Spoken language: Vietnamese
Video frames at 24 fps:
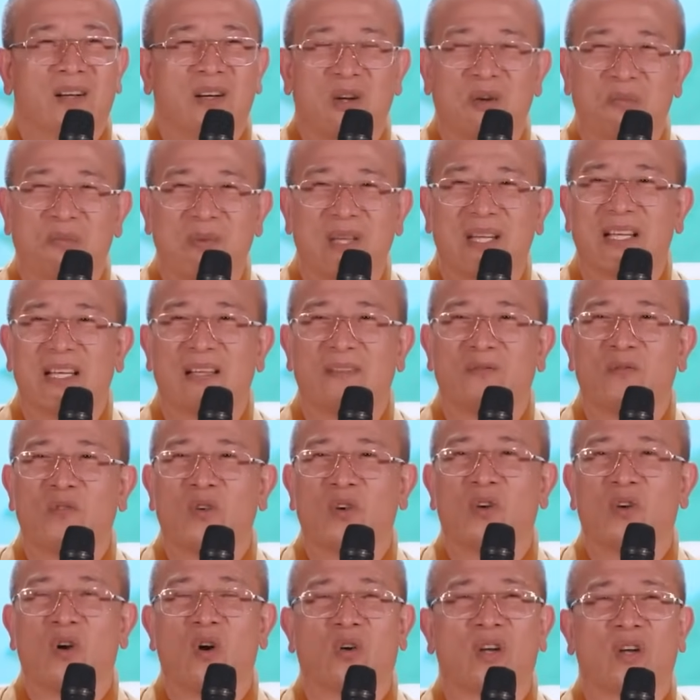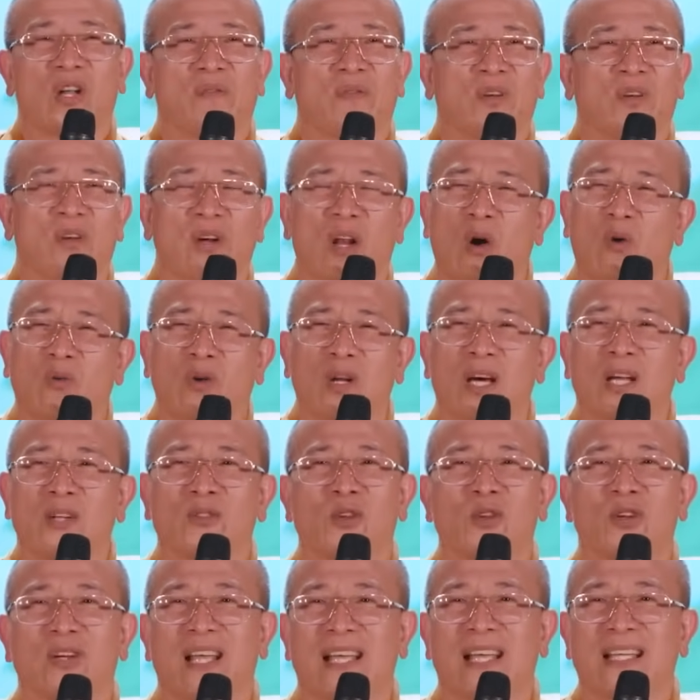không biết là vui khổ nào, vì nó đau đớn
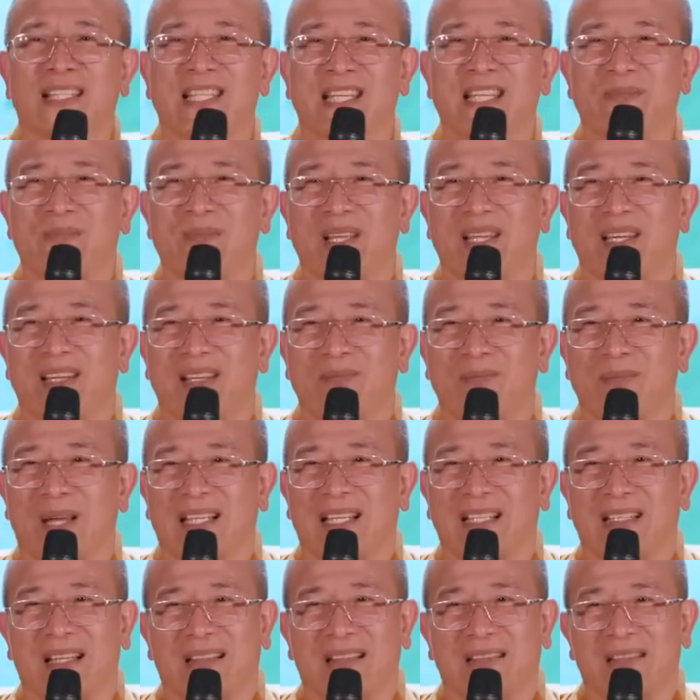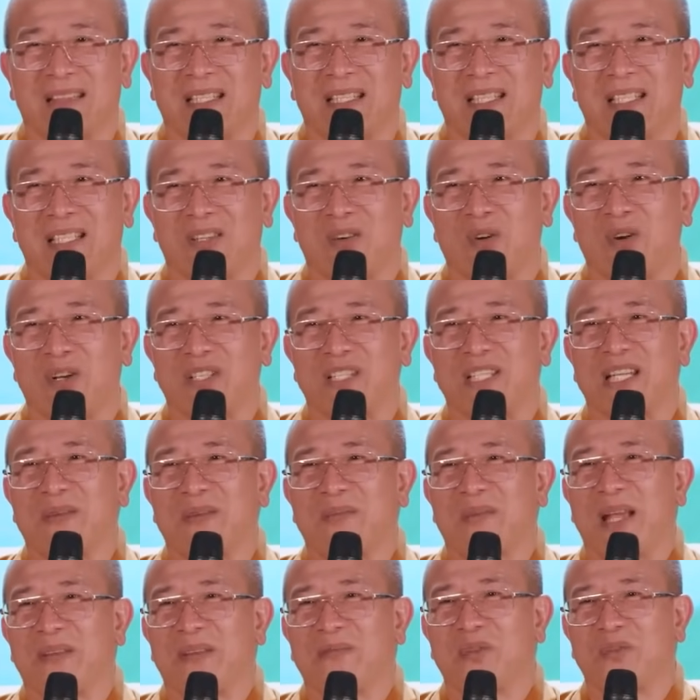suốt ngày triền miên bệnh tật thì còn
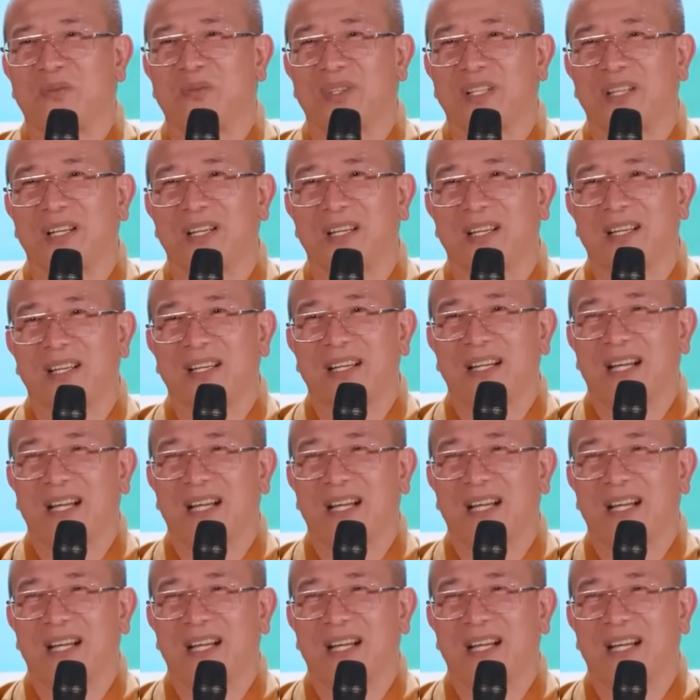gì mà hạnh phúc nữa,